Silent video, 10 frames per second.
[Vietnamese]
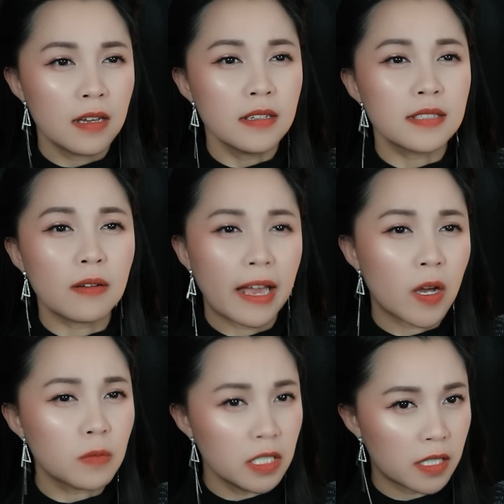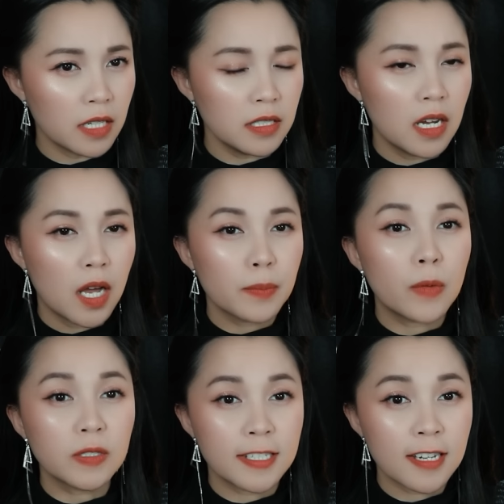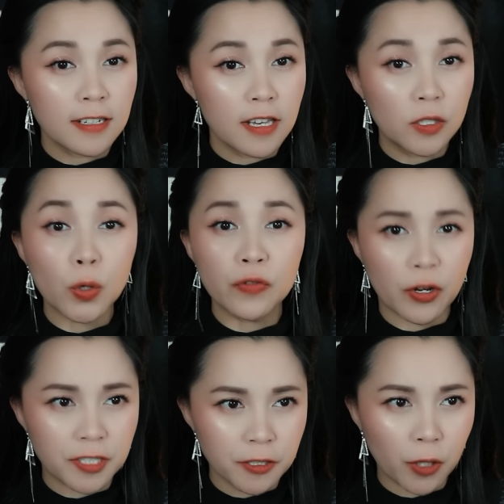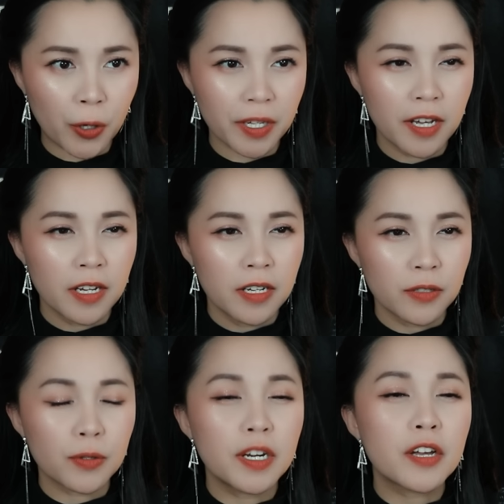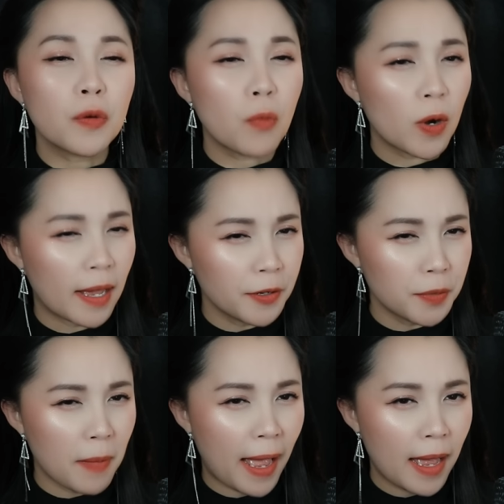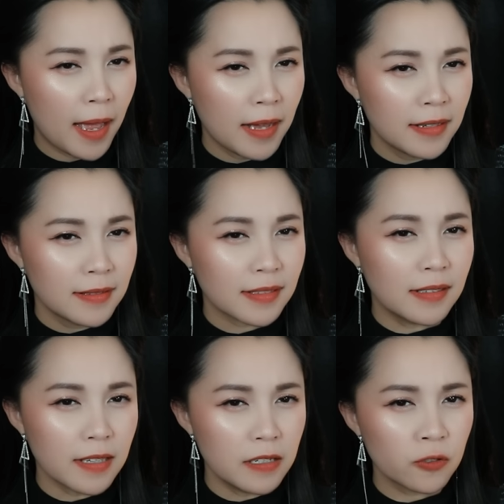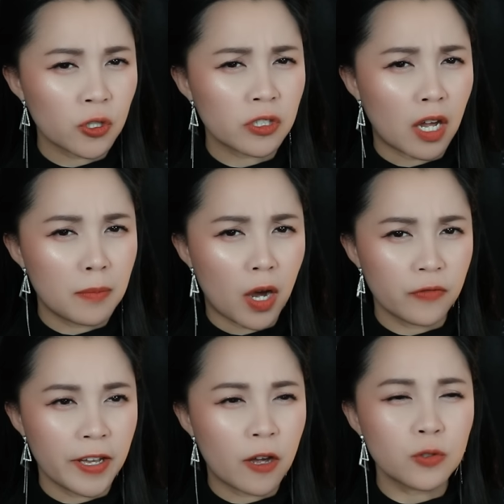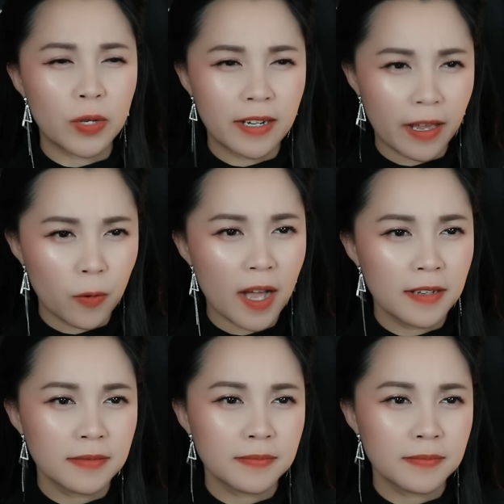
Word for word: Sao lại không được chứ? Bộ chỉ cần dẫn tôi vào trường thôi. Tôi đi cùng bộ là được mà. Tự dưng tôi tò mò về câu chuyện này quá.